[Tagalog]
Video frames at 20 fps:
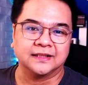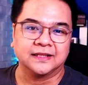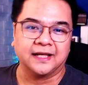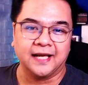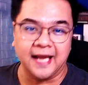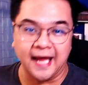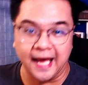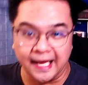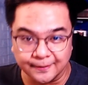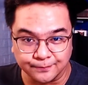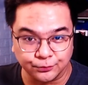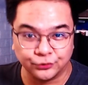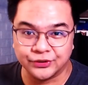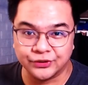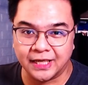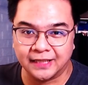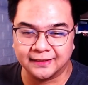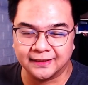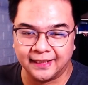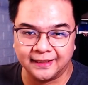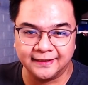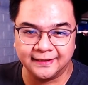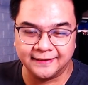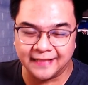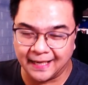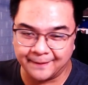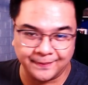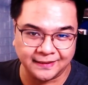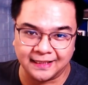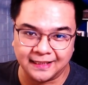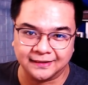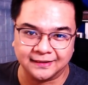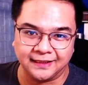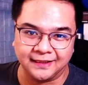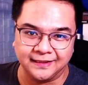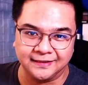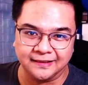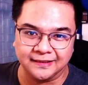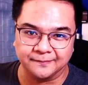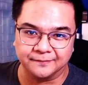Lahat po yan ay dapat nating
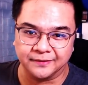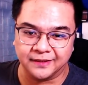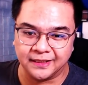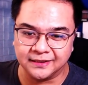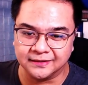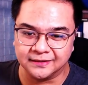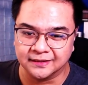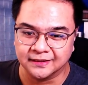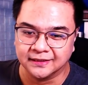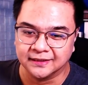i-upgrade